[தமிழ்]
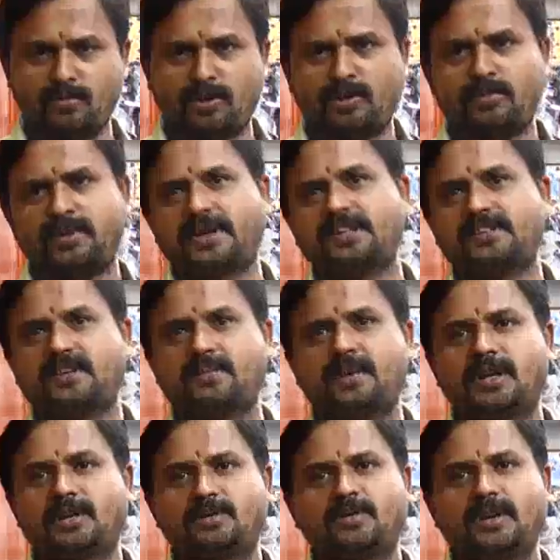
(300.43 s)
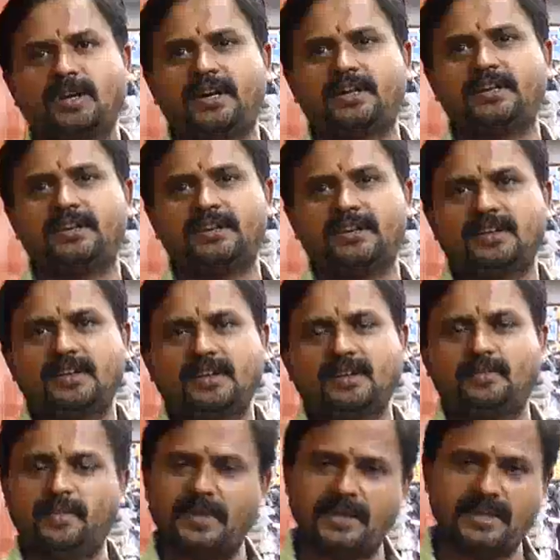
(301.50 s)
ரொம்ப ரொம்ப ரீசனபுளாக இருக்கும் ரேட்டு
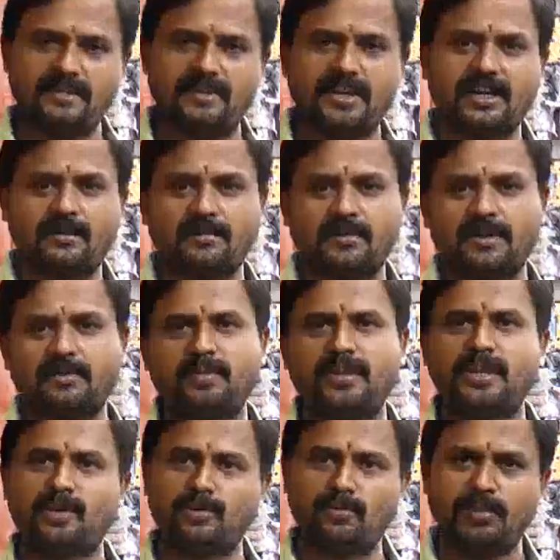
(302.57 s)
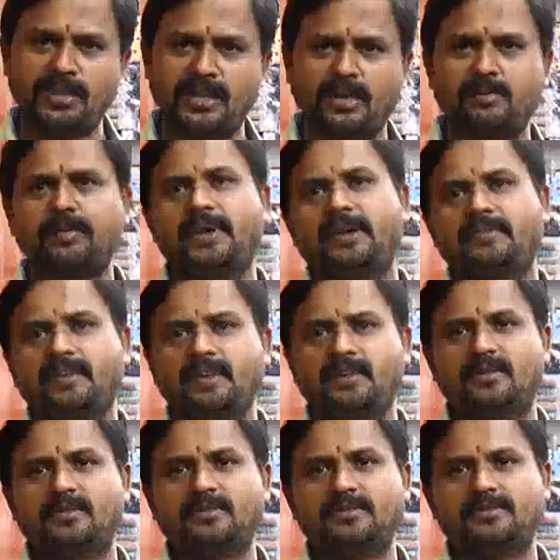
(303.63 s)
மதுரையை விட கம்பேர் பண்ணிங்கன்னா ரொம்ப கம்மியாகவே
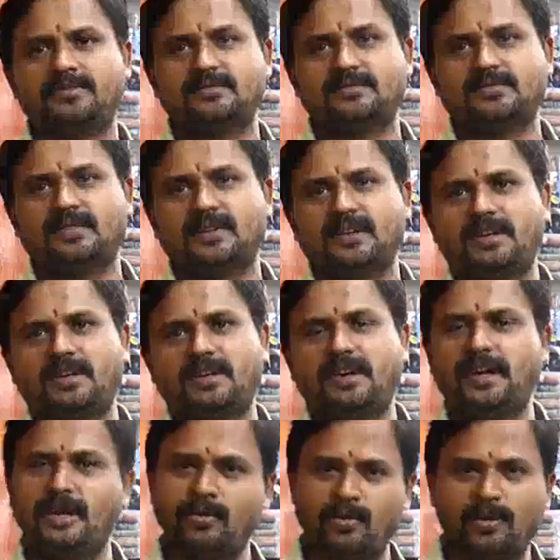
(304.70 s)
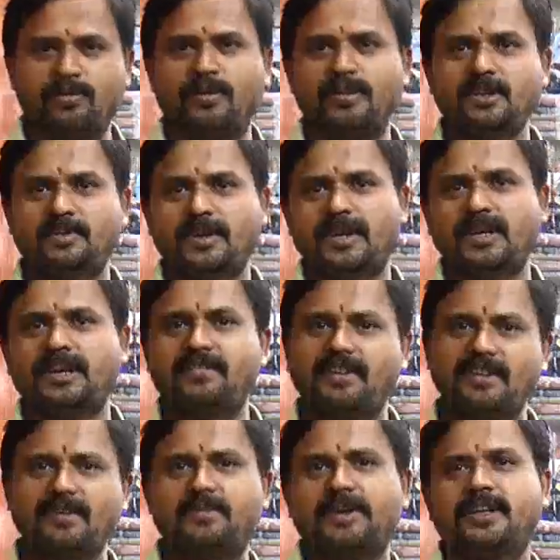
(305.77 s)
இருக்கும் நீங்கள் ஒரு தடவை வந்து பாருங்கள்
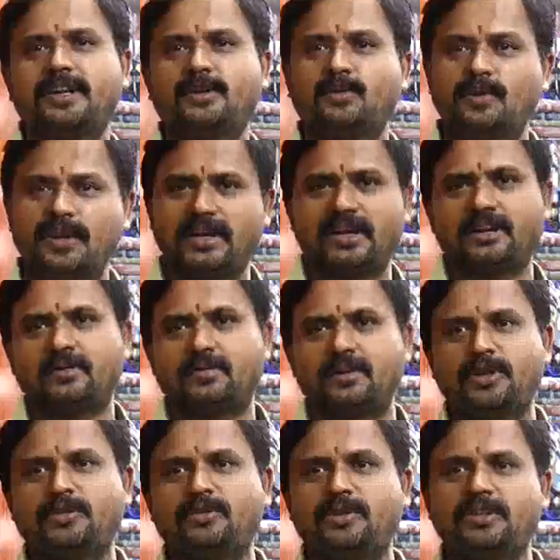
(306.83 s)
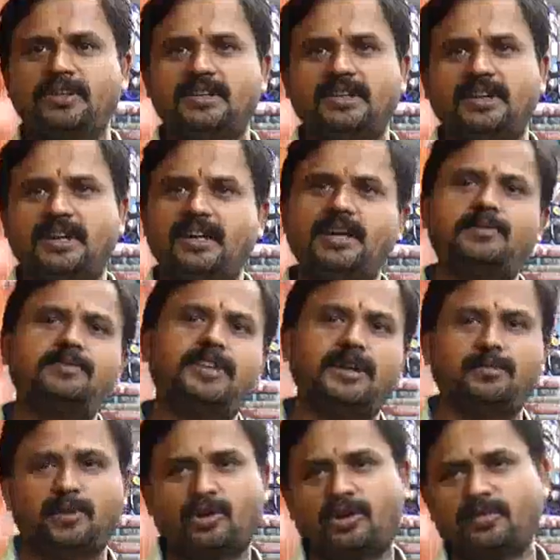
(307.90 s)
வந்து பார்த்தீங்கன்னா உங்களுக்கே அது புரியும் இது ரெண்டாம்
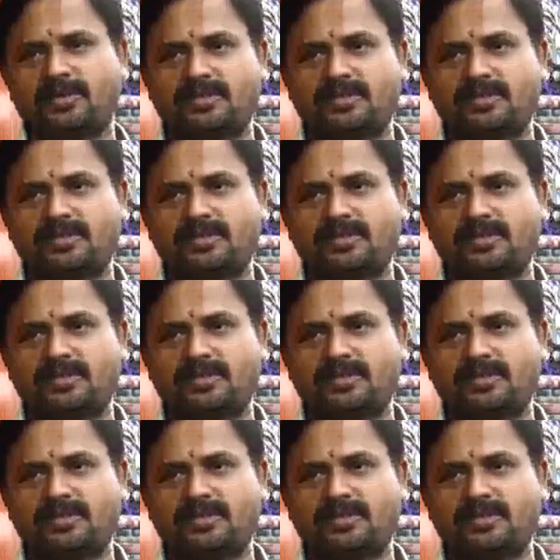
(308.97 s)
தலைமுறையோட